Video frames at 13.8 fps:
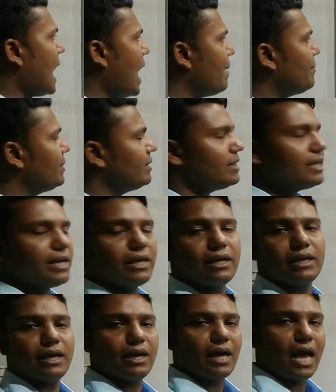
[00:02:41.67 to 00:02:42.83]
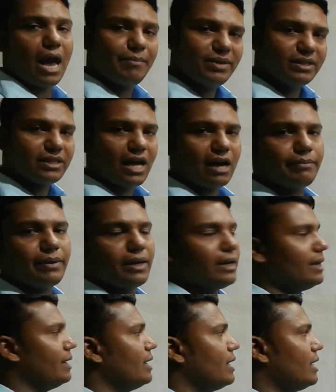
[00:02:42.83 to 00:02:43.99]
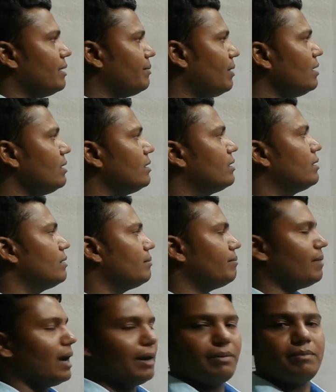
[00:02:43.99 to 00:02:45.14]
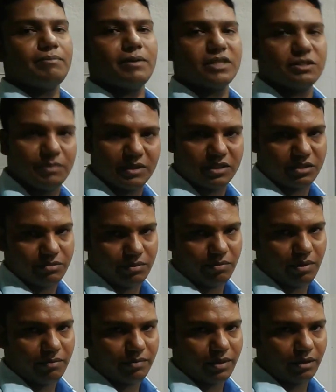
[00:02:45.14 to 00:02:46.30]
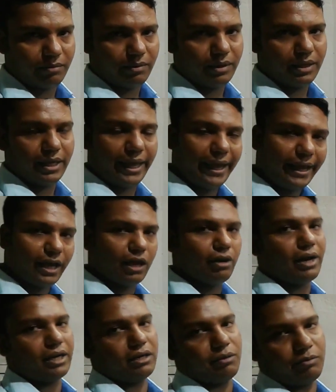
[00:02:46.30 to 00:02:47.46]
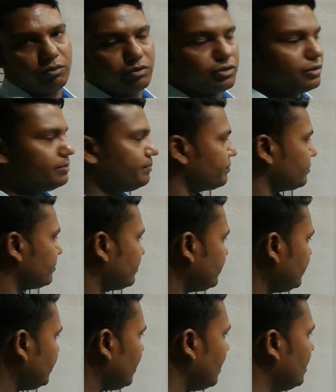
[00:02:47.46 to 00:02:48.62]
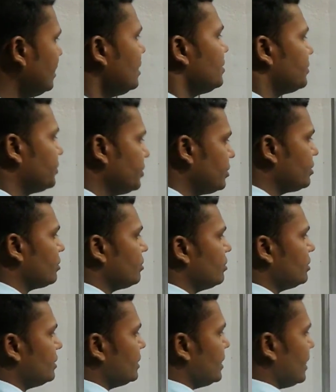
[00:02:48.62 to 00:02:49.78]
হ্যাভিং দিয়ে হ্যাভিং থাকবে এবং ভার্বের পাস পার্টিসিপাল ফর্ম থাকবে এই গেল একটা রুলস দ্বিতীয়ত হচ্ছে